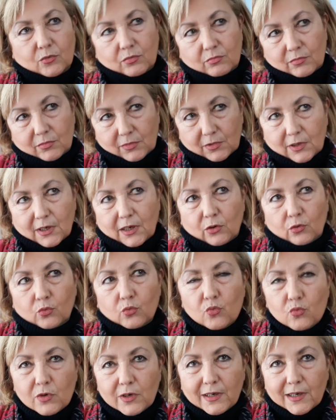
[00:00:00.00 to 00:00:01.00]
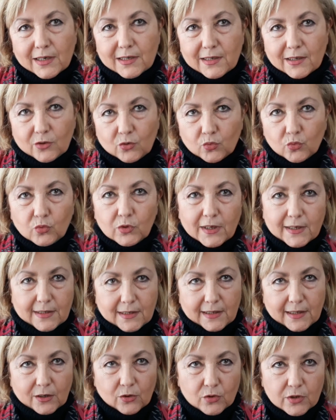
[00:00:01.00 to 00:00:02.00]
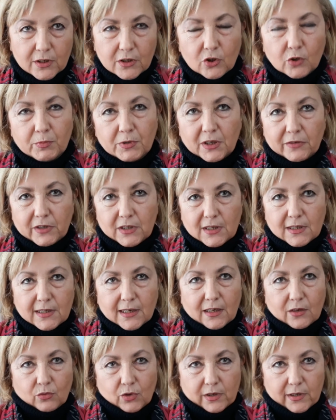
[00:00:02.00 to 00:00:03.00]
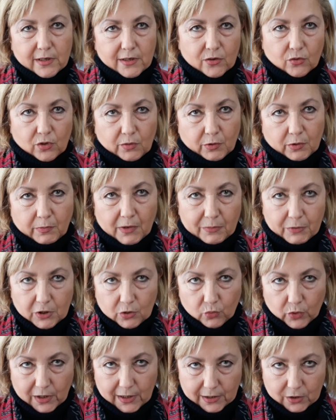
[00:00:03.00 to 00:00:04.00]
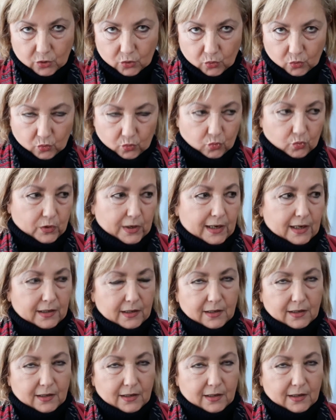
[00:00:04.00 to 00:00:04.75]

un una lunga seduta a Sant'Agostino per evidenziare quelli che sono i problemi di quella struttura.